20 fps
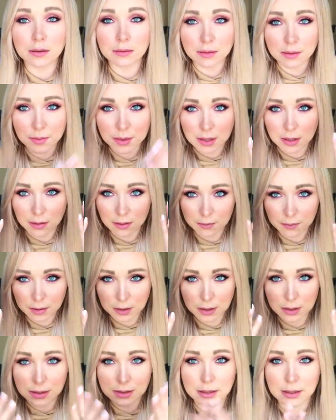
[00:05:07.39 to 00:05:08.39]

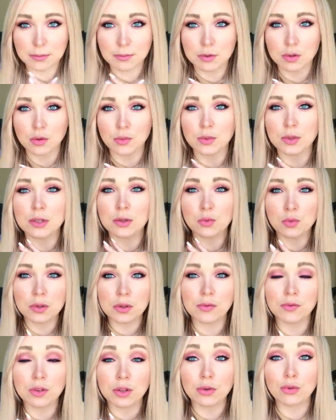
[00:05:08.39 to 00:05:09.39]
ламинирования сам,
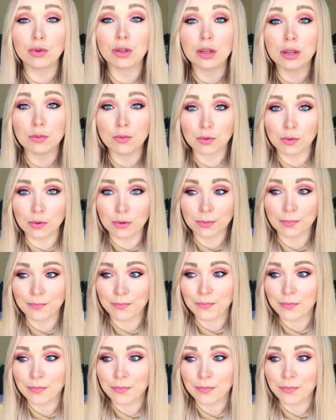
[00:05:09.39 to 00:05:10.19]
собственно, вот эту химку.